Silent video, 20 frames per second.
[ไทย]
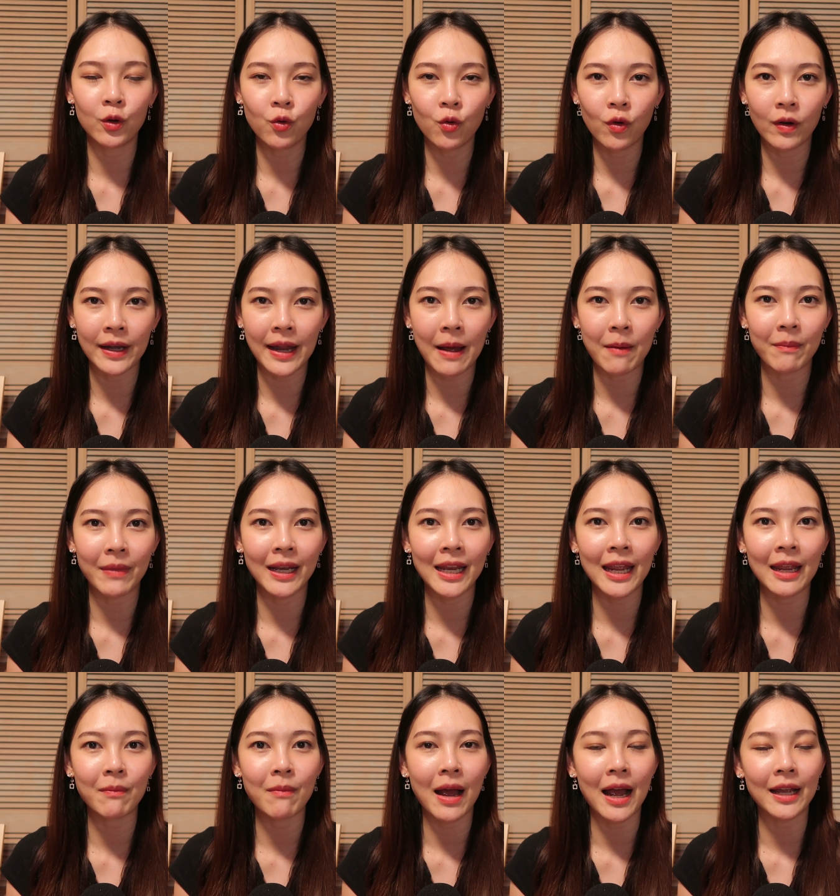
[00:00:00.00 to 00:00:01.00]
ลูกเนี่ยไม่
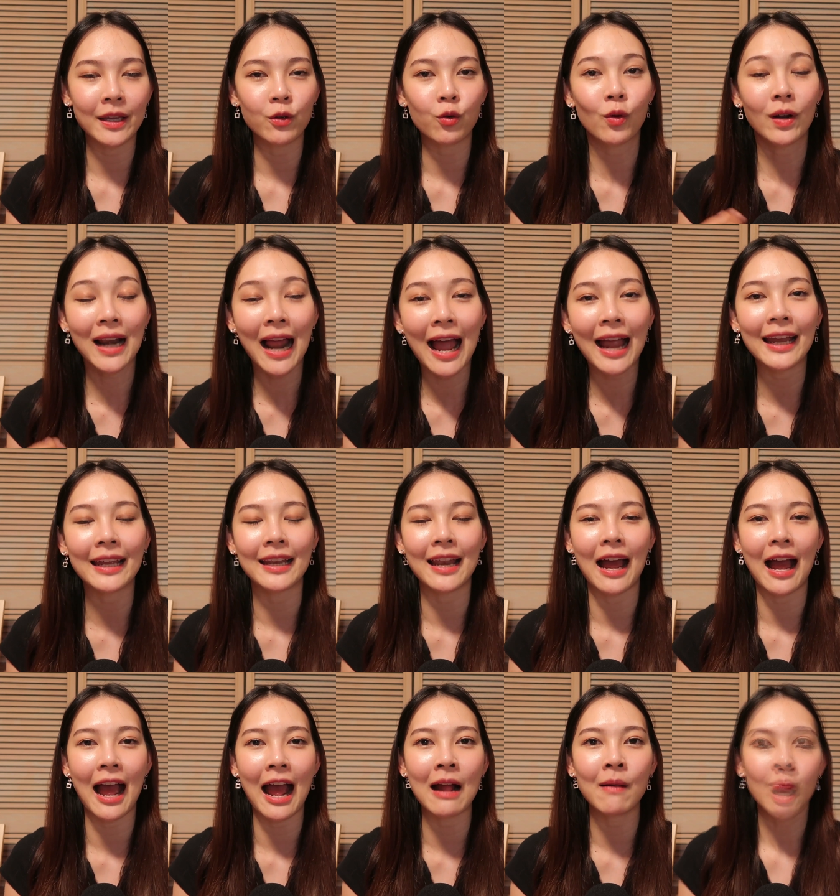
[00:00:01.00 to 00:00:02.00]
ได้มาอยู่ใกล้
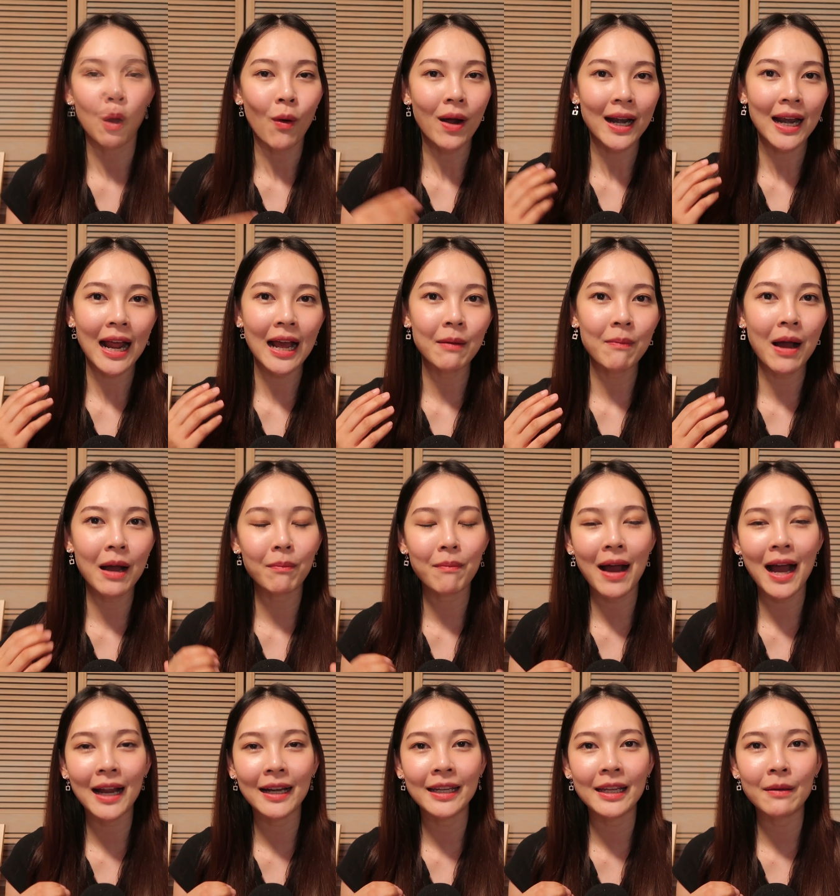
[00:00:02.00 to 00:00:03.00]
นะคะแต่ว่าถ้าบาง
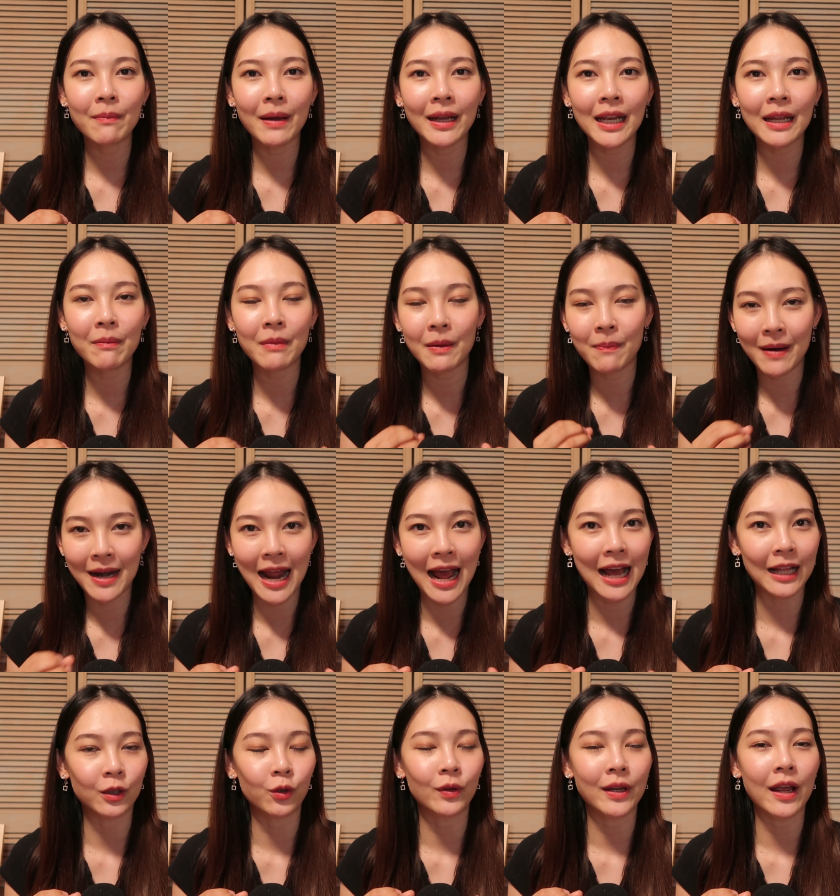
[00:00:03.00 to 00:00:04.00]
บ้านที่ไม่ได้มีปัญ
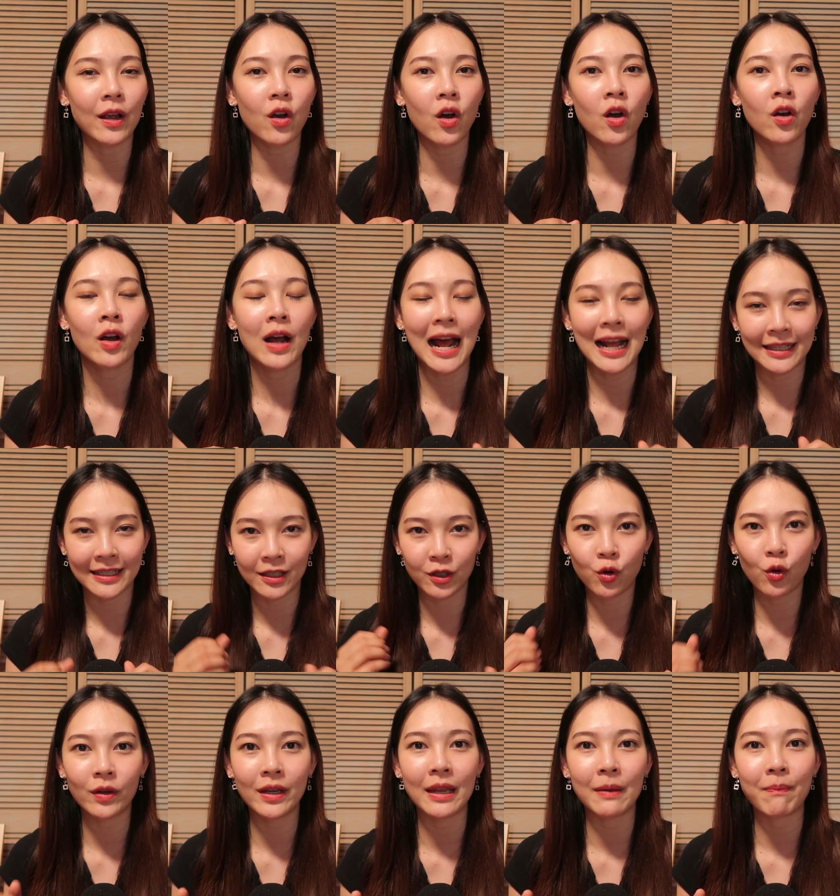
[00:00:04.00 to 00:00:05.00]
หาตรงนี้ก็อาจจะ
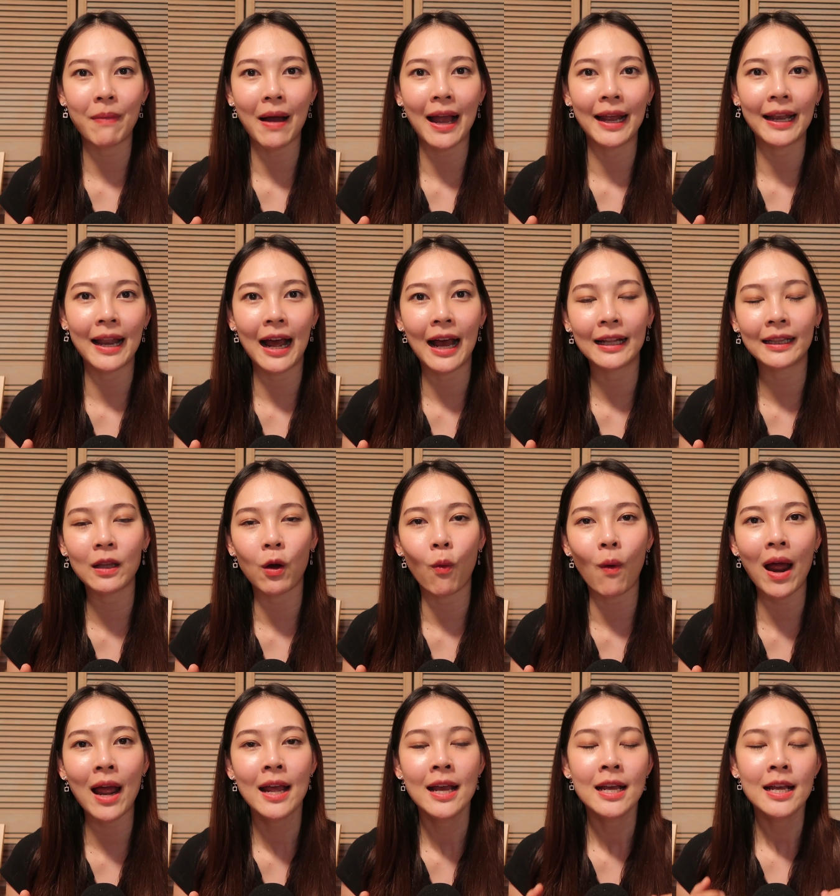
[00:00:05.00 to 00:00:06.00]
โชคดีไปนะคะแต่
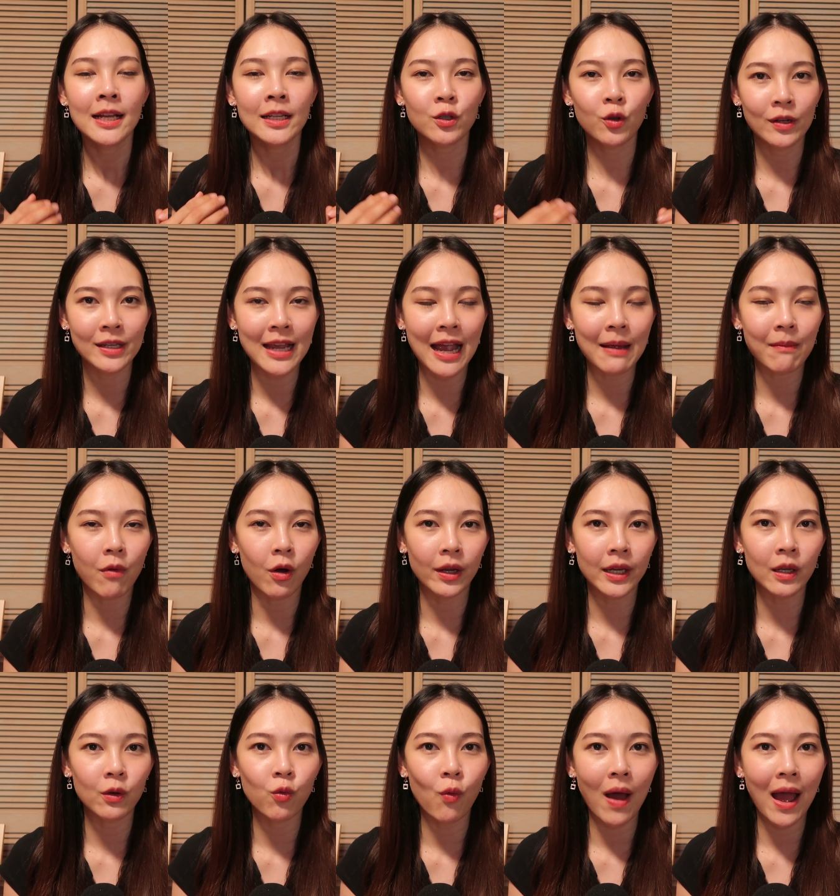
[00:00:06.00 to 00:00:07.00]
ว่าส่วนใหญ่หมอ
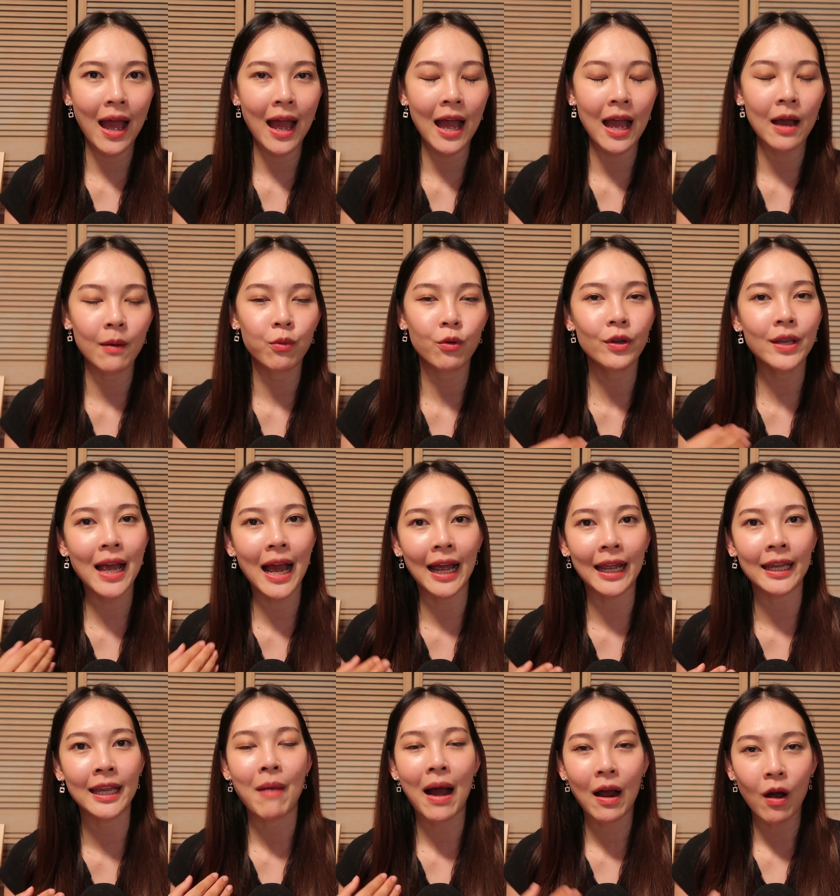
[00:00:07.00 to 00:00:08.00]
คิดว่าผู้ให
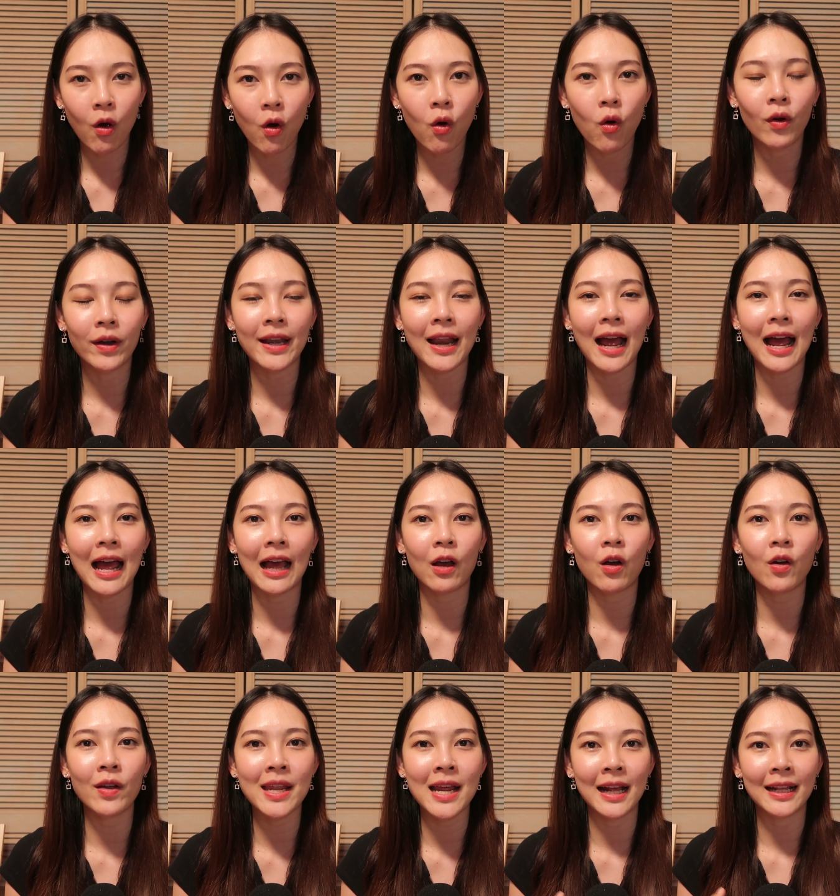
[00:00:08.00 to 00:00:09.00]
ญ่บางคนนะคะ
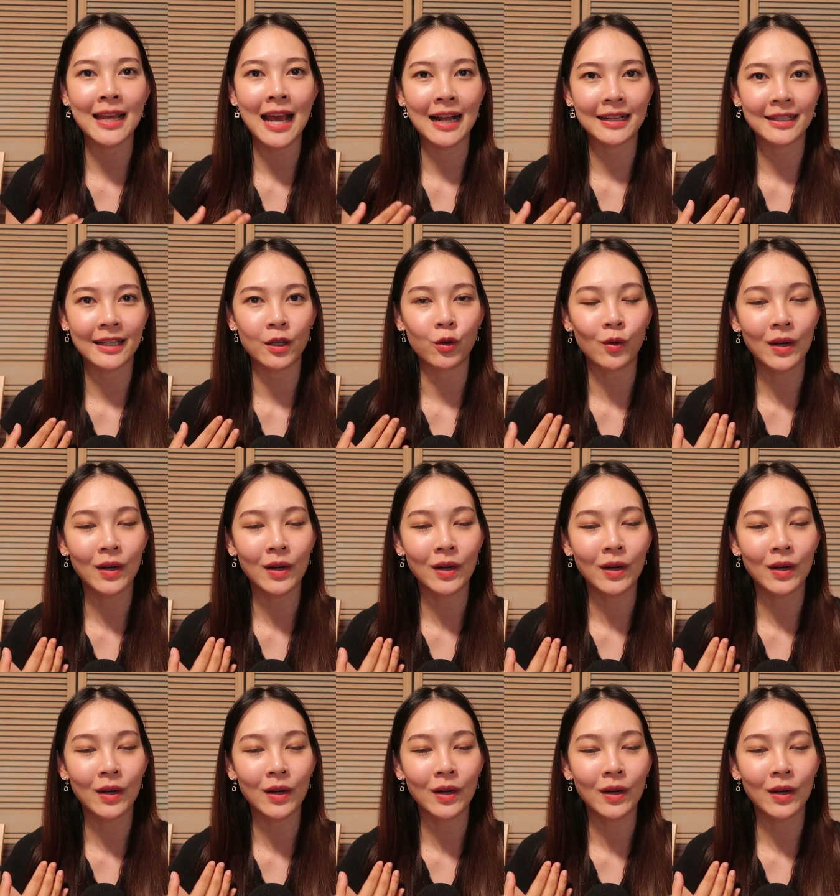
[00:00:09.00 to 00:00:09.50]
ก็ยังอยากจะอ